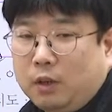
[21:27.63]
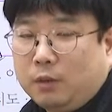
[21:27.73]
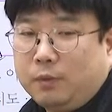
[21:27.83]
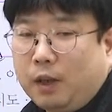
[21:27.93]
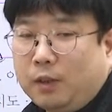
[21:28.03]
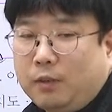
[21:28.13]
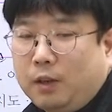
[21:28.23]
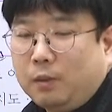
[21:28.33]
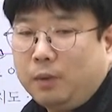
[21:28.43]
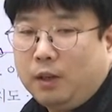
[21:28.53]
그럼 내가
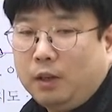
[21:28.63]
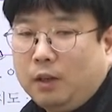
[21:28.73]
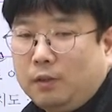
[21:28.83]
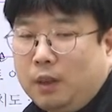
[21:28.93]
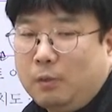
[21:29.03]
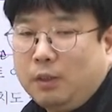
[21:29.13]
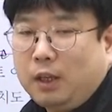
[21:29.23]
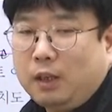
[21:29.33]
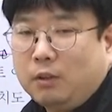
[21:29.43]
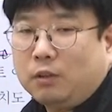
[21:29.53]
세금이
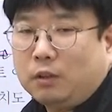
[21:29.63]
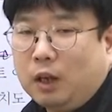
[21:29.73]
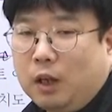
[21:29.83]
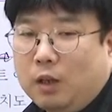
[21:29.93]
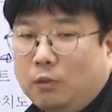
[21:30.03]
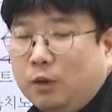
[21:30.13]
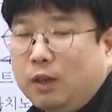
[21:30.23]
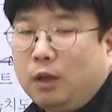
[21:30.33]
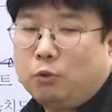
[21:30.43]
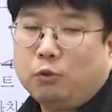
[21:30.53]
4분의 1이 늘었다. 원래
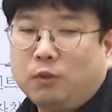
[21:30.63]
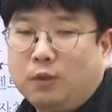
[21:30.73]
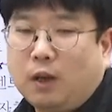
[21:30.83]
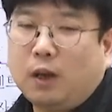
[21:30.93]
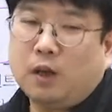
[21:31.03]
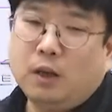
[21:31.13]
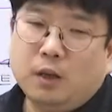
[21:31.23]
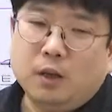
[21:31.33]
내가 소득세가